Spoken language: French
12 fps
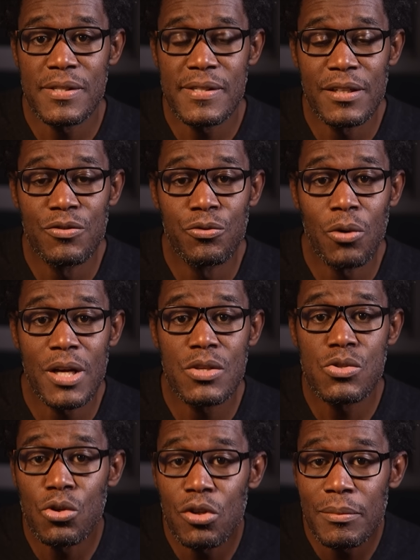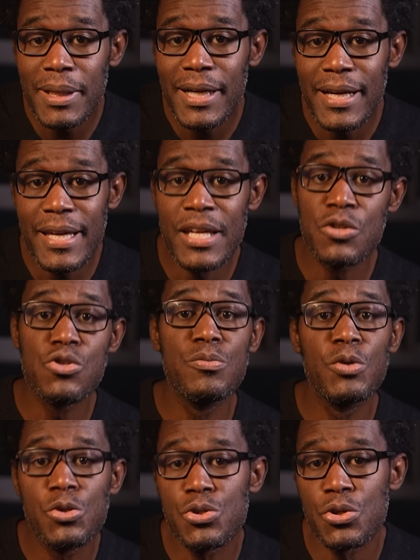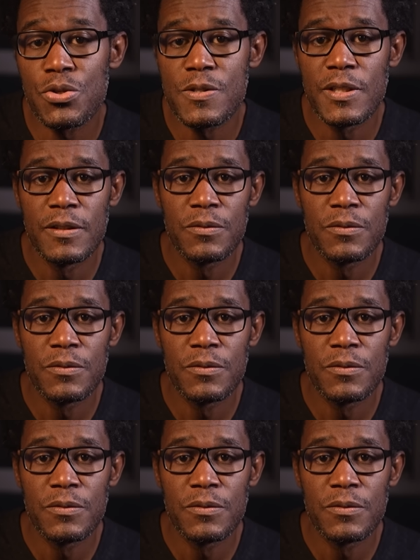cette voie sombre et tumultueuse